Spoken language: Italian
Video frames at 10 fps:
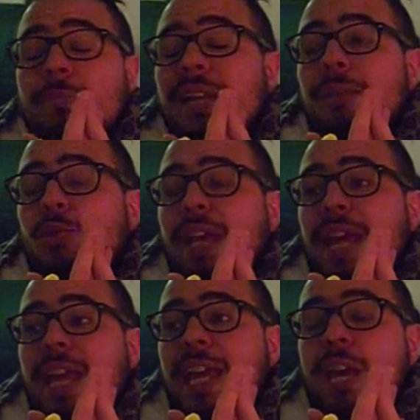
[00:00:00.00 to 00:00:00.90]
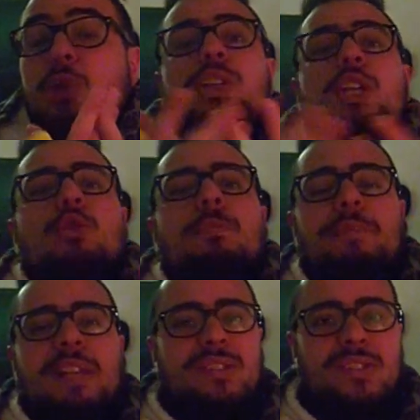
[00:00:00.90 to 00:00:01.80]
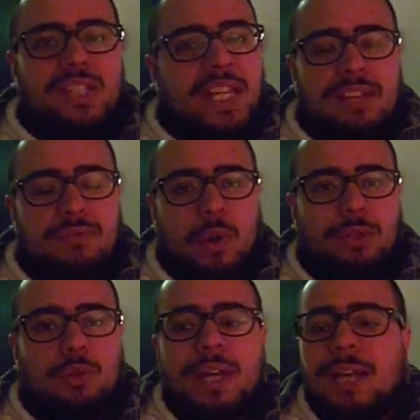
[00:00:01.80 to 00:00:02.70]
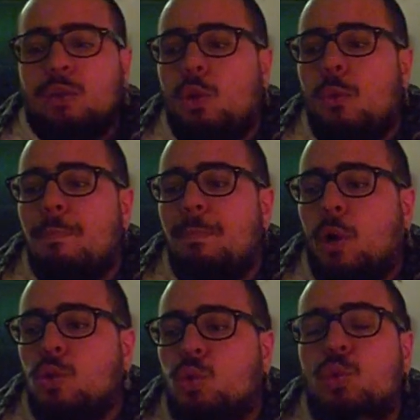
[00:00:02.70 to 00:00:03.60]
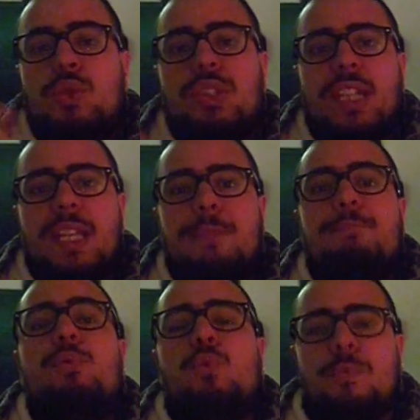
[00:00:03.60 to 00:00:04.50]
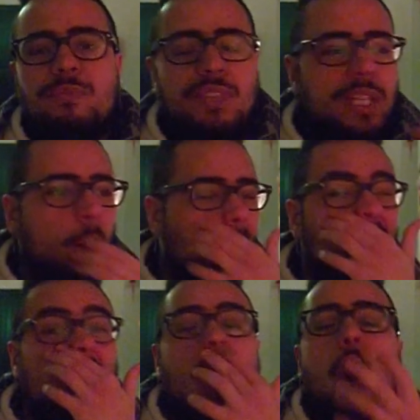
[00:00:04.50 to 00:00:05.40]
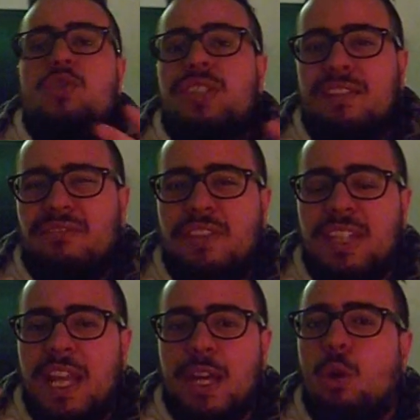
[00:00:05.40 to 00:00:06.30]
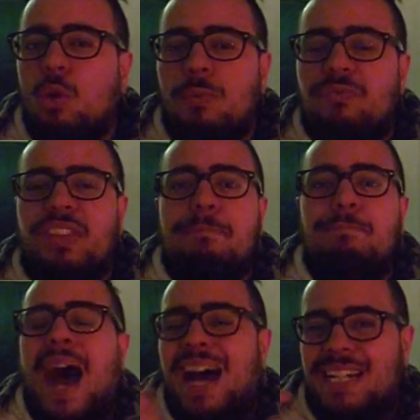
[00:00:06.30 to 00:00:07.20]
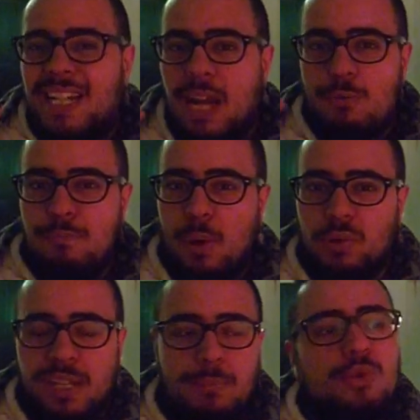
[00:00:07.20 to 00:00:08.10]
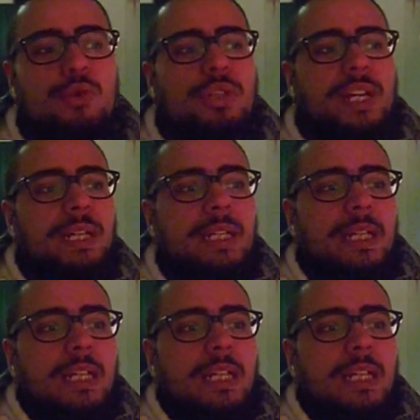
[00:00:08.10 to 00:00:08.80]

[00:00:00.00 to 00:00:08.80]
insomma l'amore è, è, onnicomprensivo, ha toccato un po' tutti i punti, ogni cosa in fin dei conti parla un po' d'amore.